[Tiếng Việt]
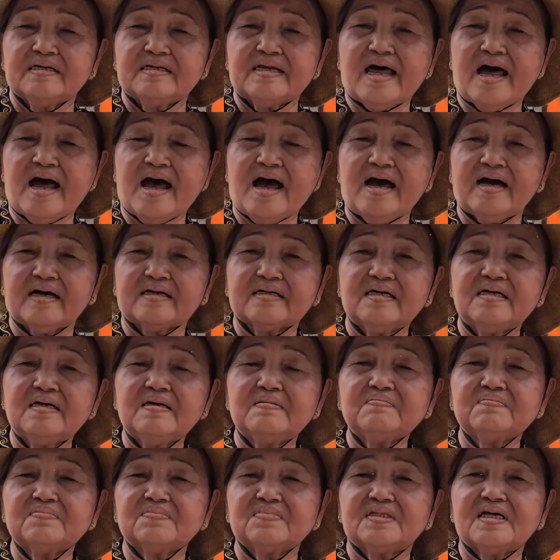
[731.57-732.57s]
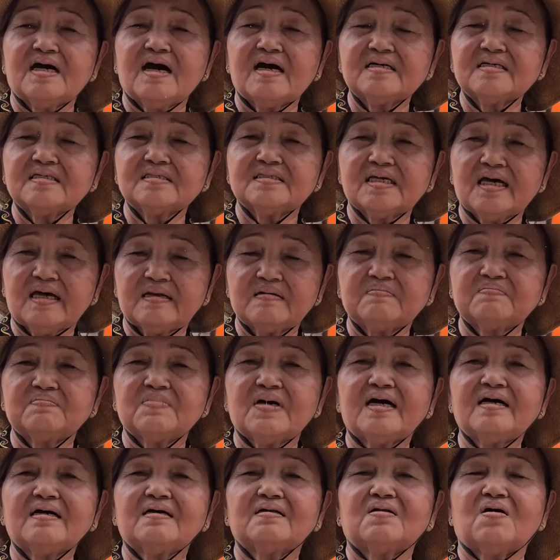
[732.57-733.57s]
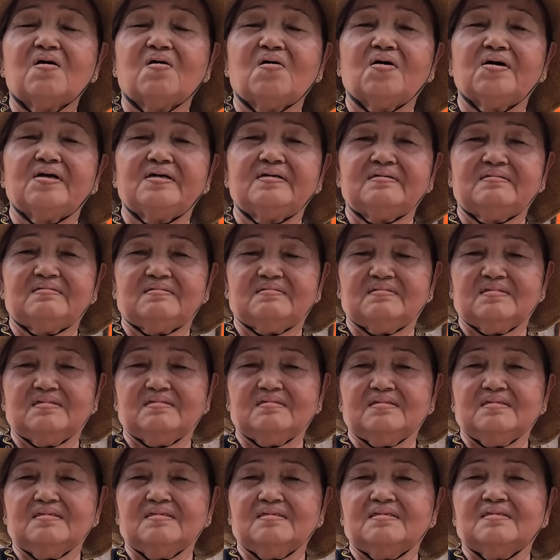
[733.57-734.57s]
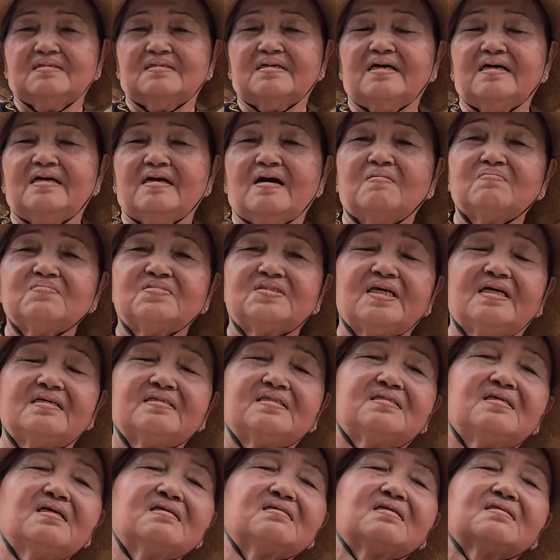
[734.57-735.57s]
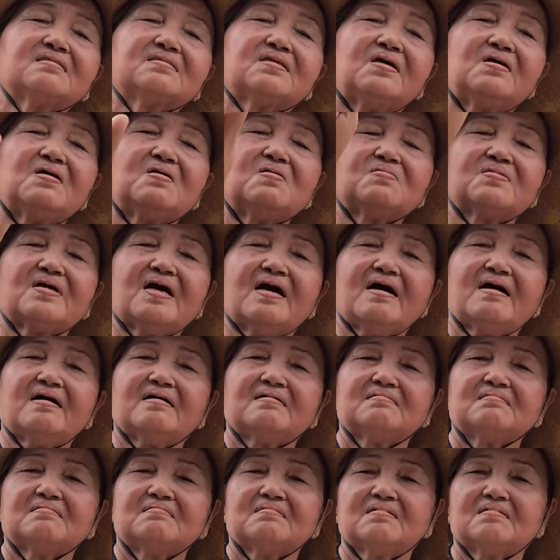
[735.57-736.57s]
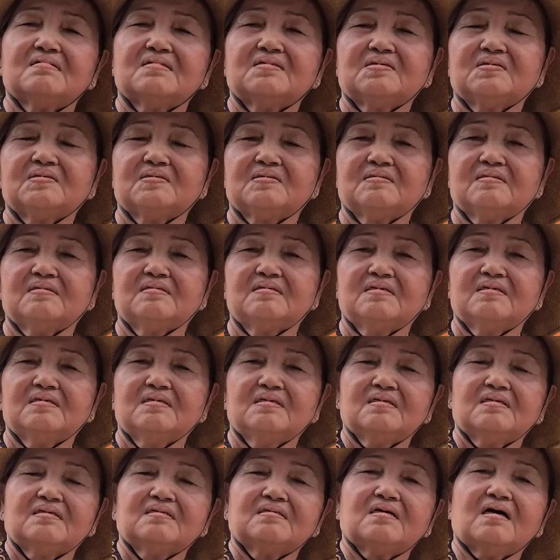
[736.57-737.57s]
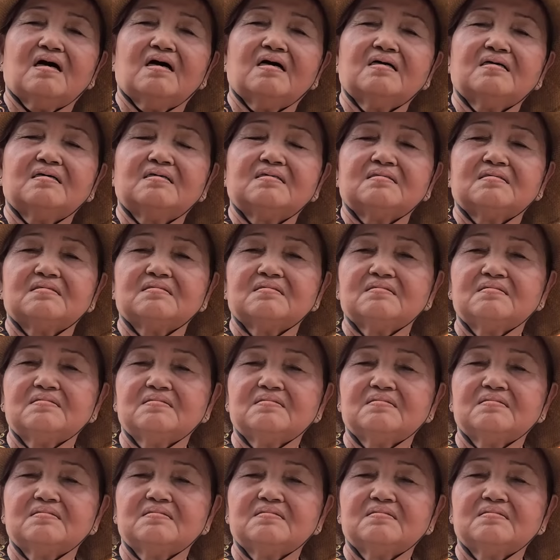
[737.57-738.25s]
đà kim thân sanh bắt loại thì ông sẽ sức chiêu ra từ